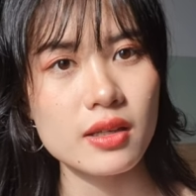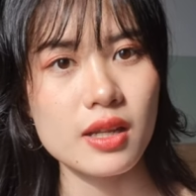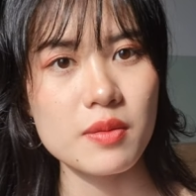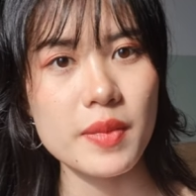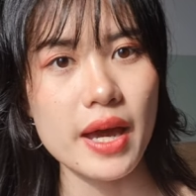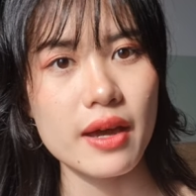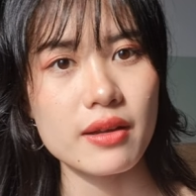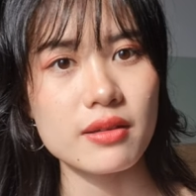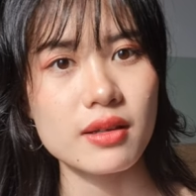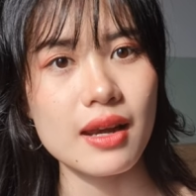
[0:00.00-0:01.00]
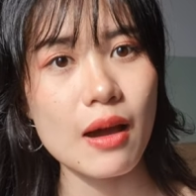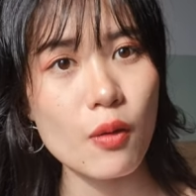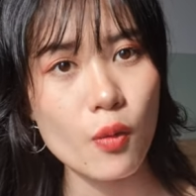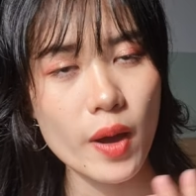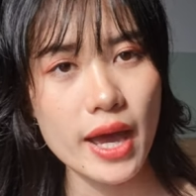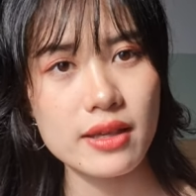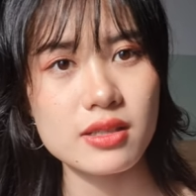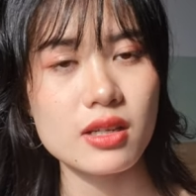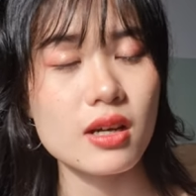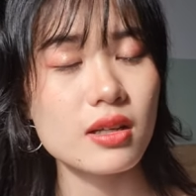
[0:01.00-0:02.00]
để mà lau qua
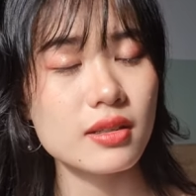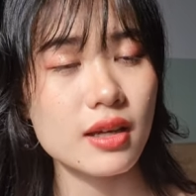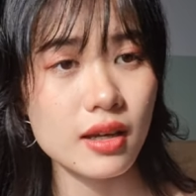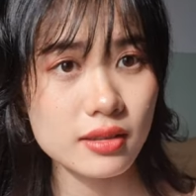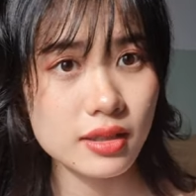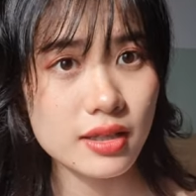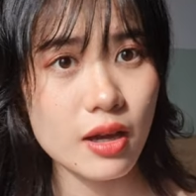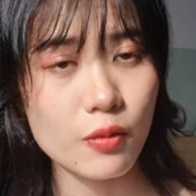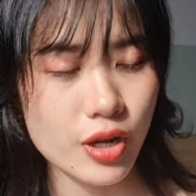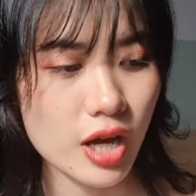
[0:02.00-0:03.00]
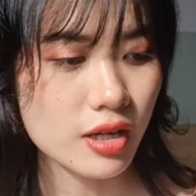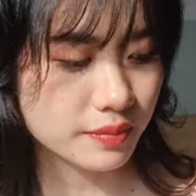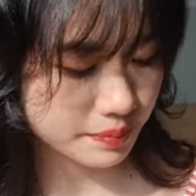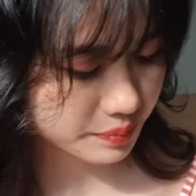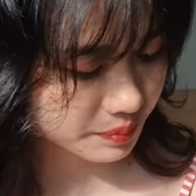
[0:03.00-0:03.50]
cho nó hết cái dầu đó